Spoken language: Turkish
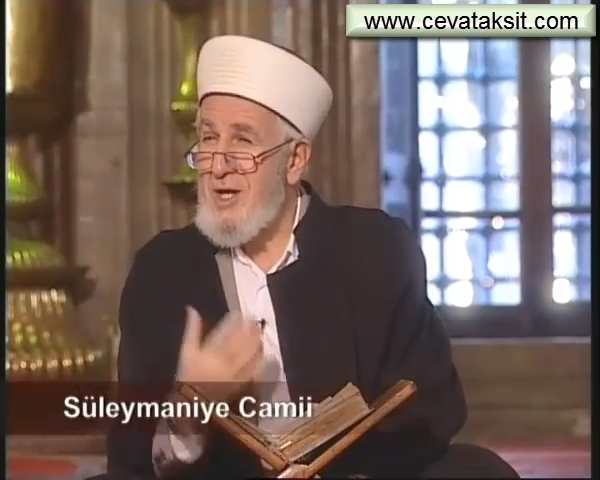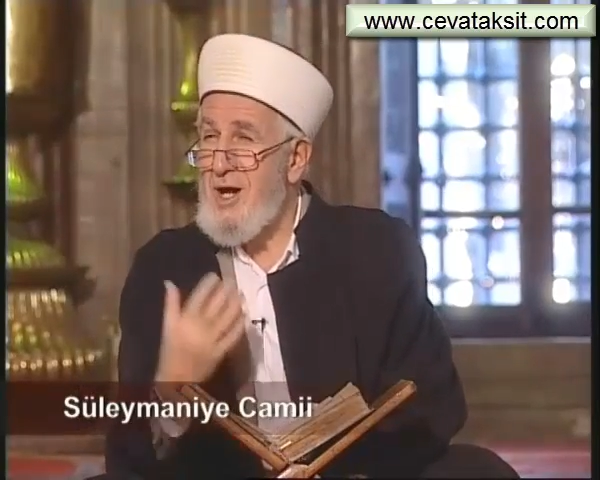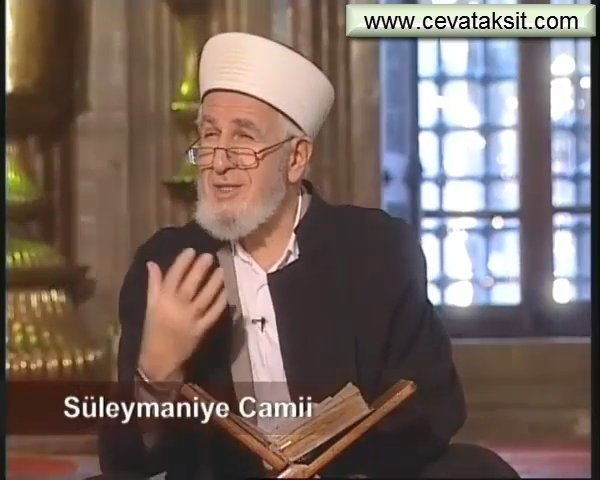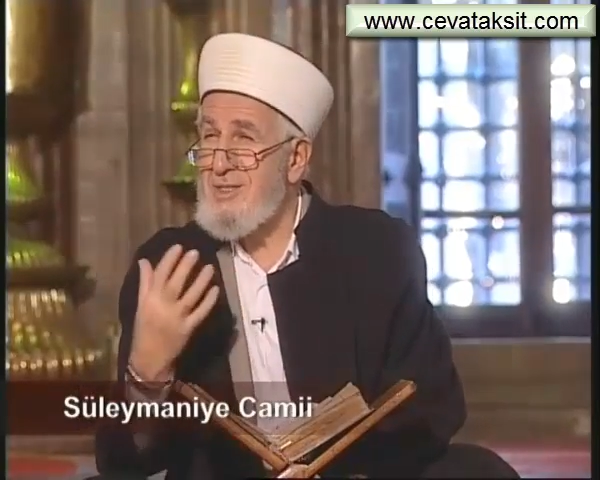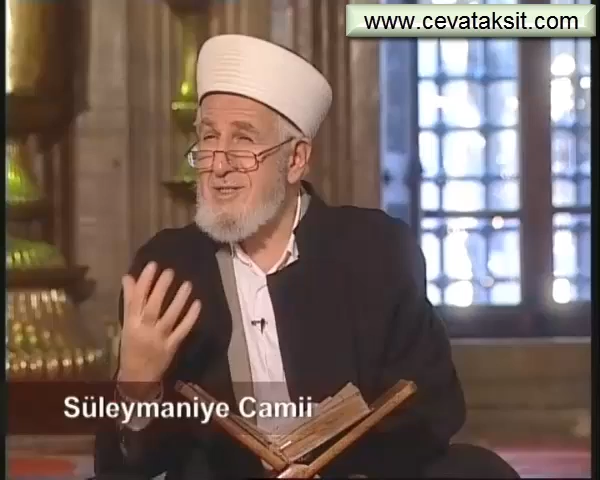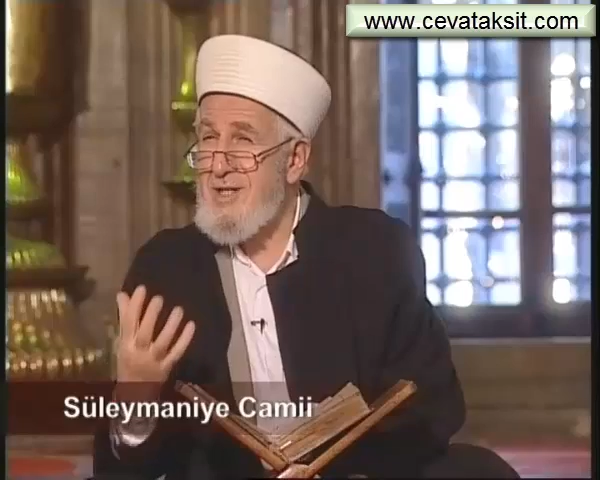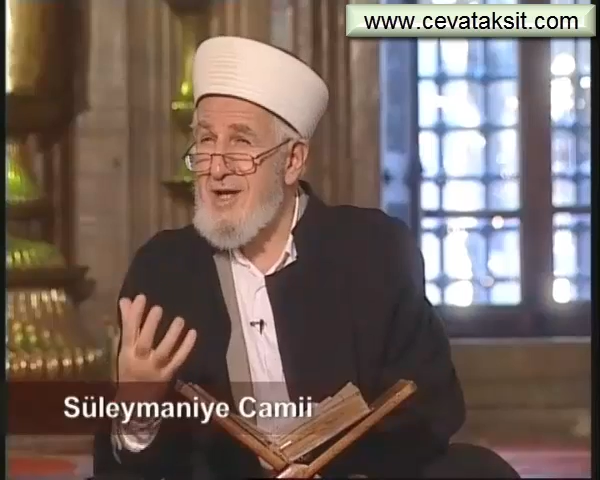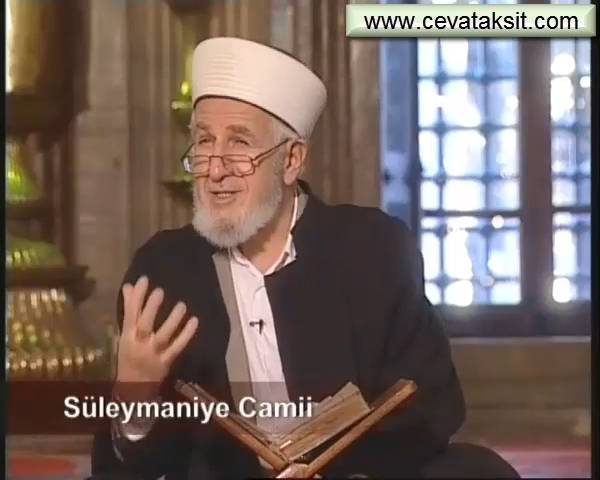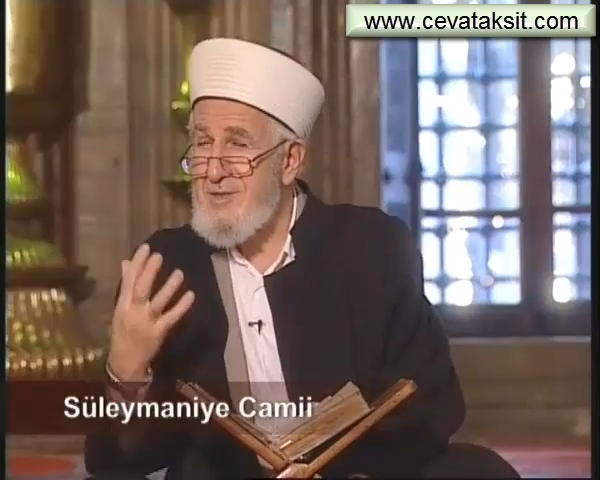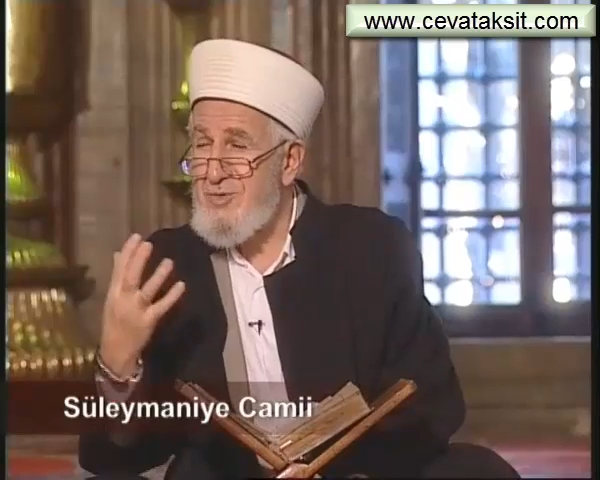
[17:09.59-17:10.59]

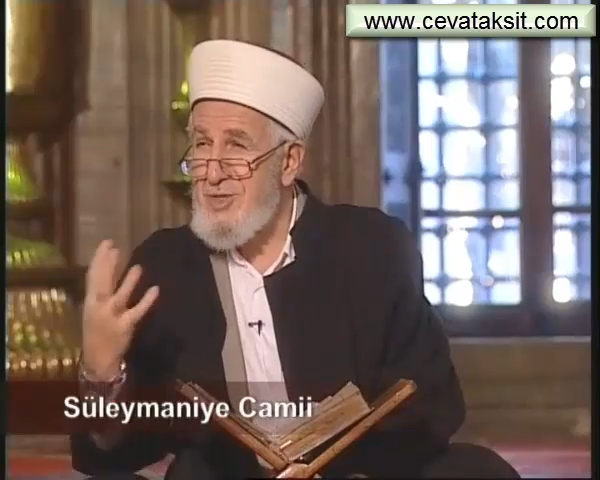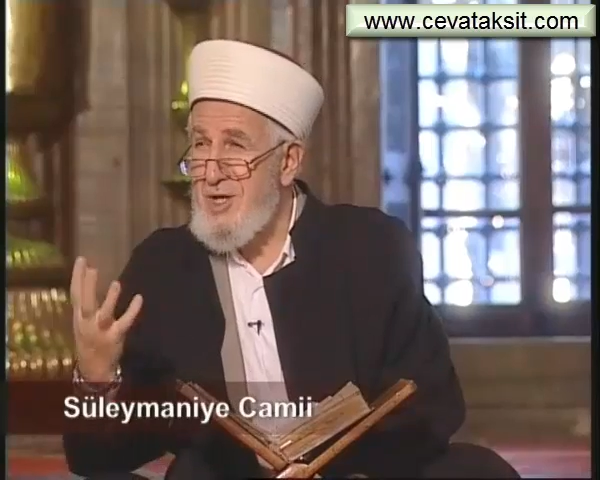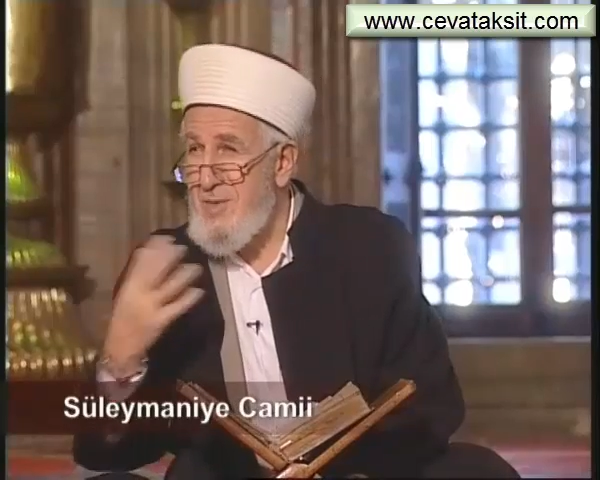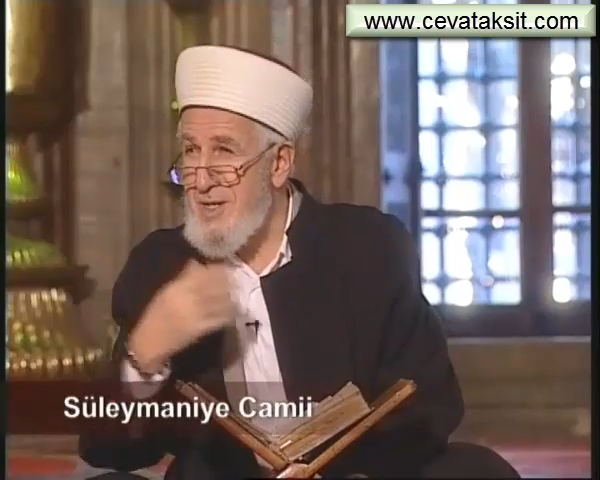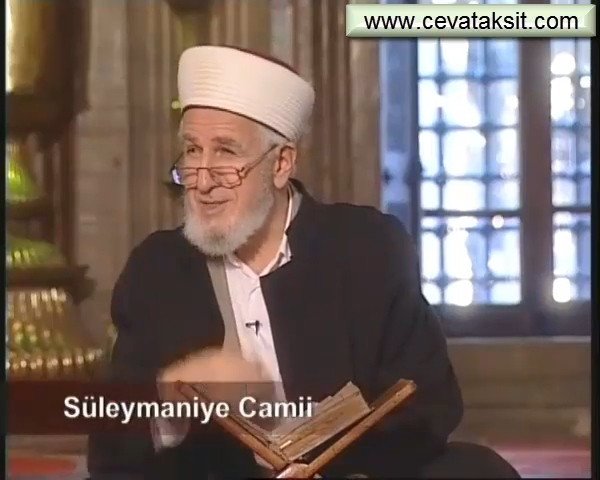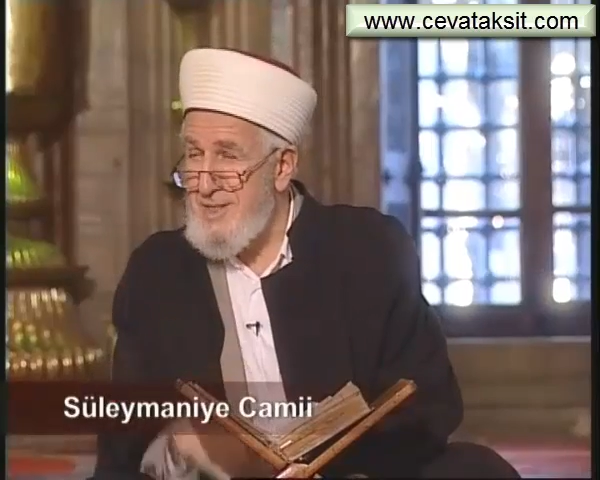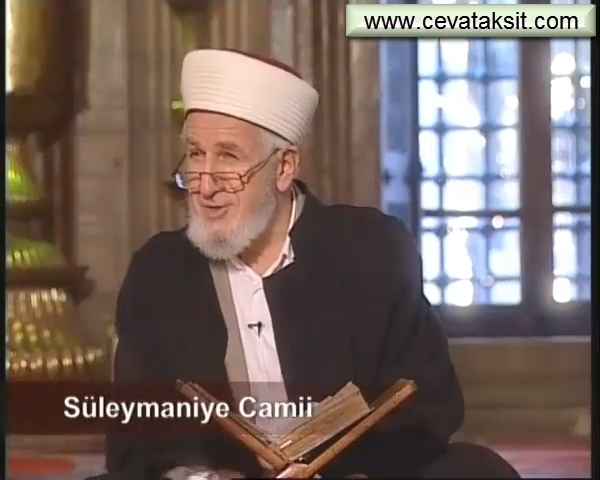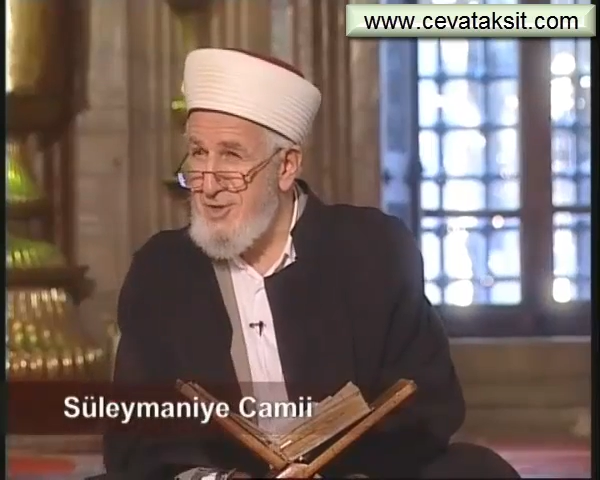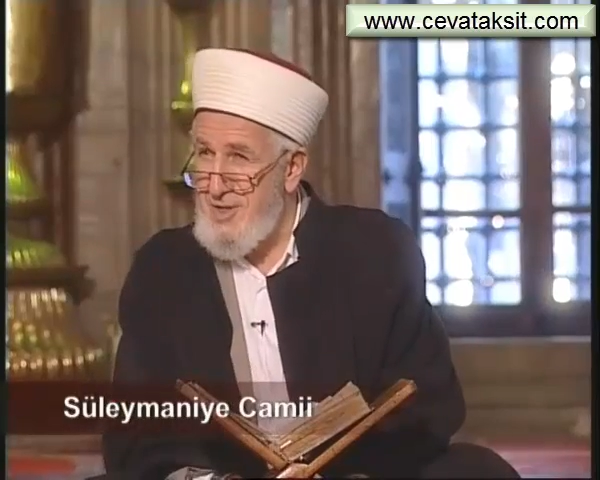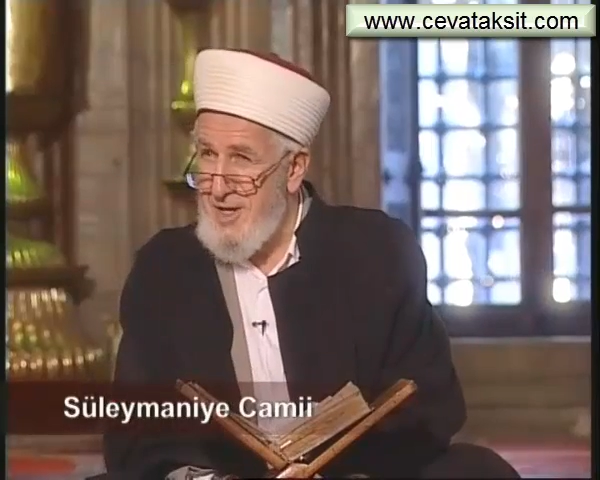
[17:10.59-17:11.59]
Asırlardır burada namaz
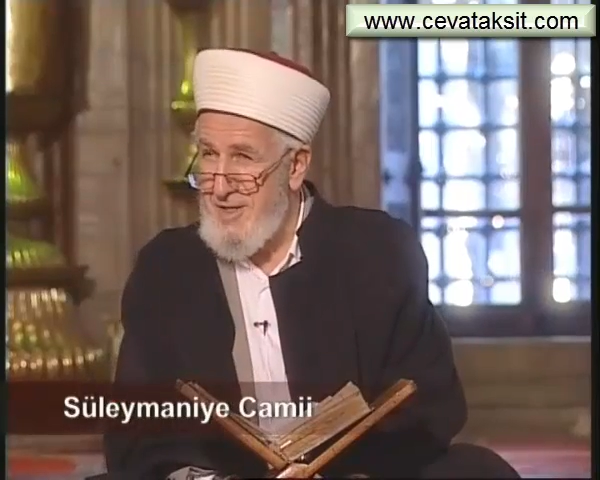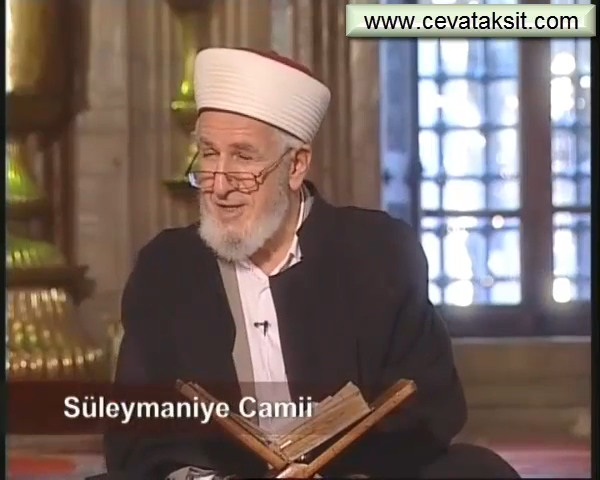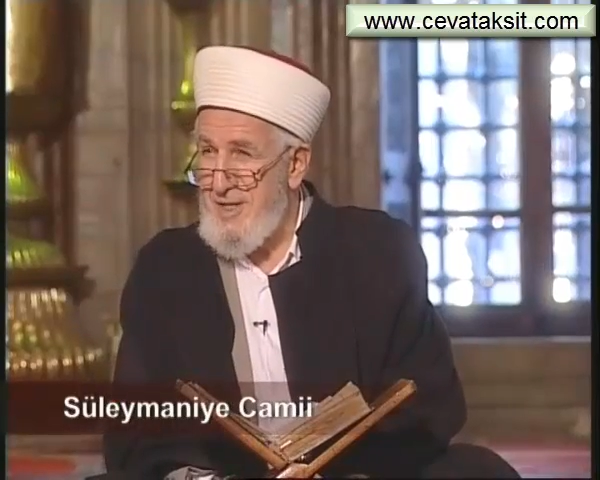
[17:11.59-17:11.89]
kılıyorlar.